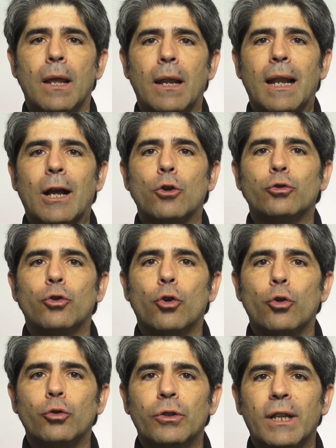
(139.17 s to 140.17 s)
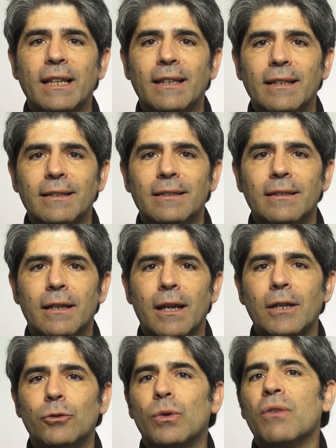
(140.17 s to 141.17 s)
La costocondritis
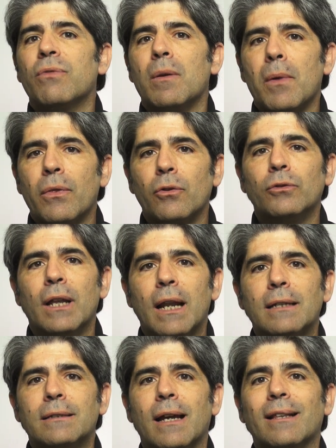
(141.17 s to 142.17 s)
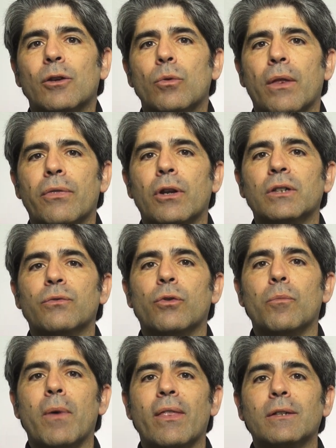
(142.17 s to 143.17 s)
es una inflamación de las articulaciones
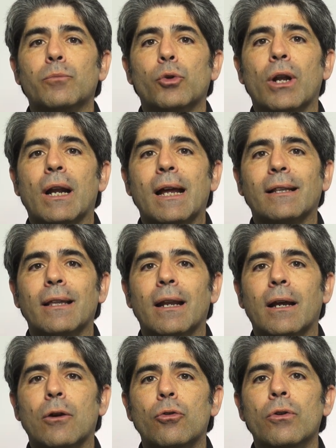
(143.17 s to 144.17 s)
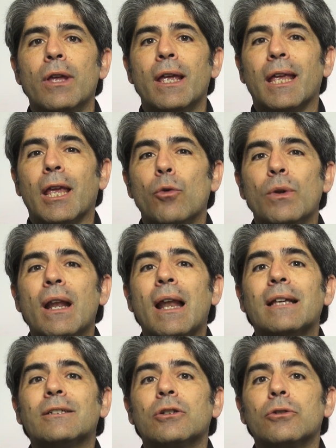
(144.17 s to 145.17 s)
formadas por el cartílago que une
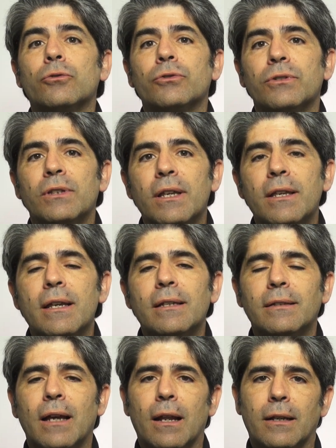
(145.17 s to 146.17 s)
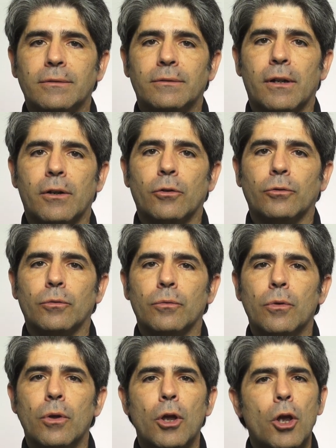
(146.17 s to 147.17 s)
las costillas al esternón.
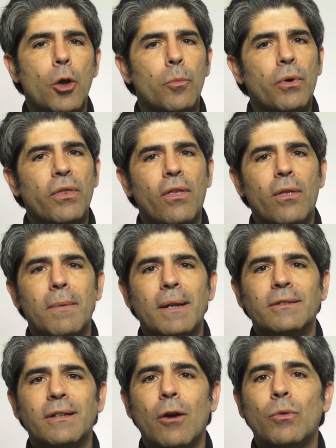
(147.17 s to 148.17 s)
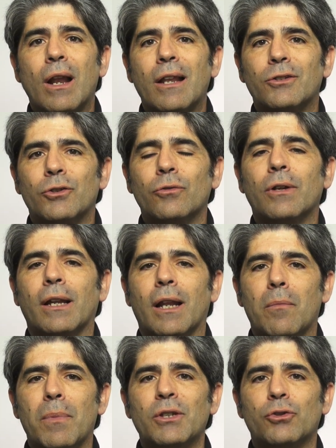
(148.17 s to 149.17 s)
Puede deberse a una lesión en
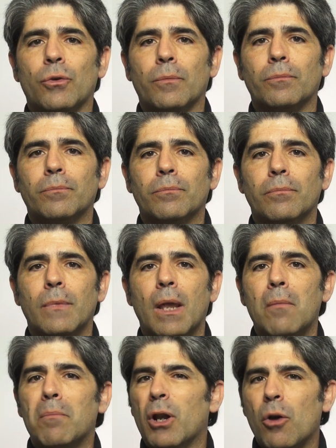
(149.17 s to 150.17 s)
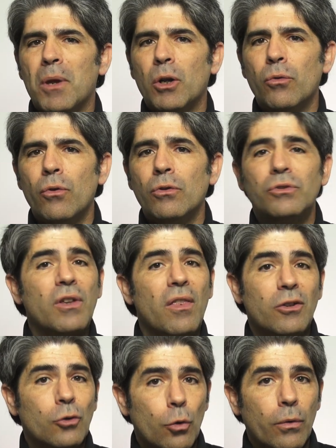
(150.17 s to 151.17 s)
el pecho, pero a menudo se
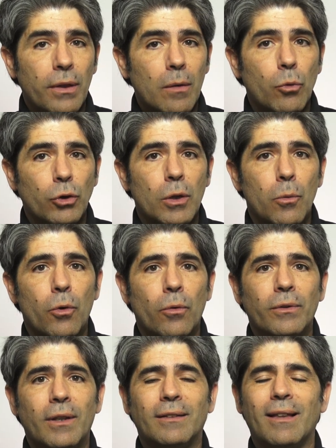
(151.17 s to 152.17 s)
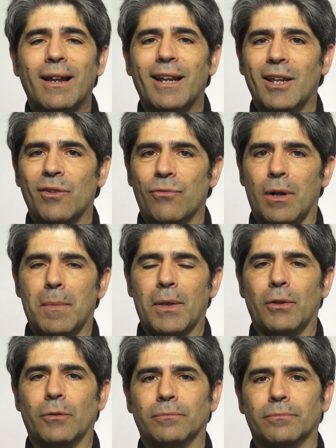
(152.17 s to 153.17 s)
desconoce el motivo de tal
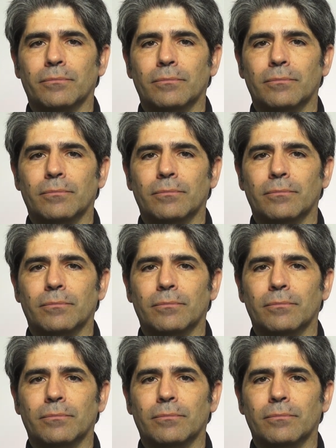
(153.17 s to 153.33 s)
inflamación.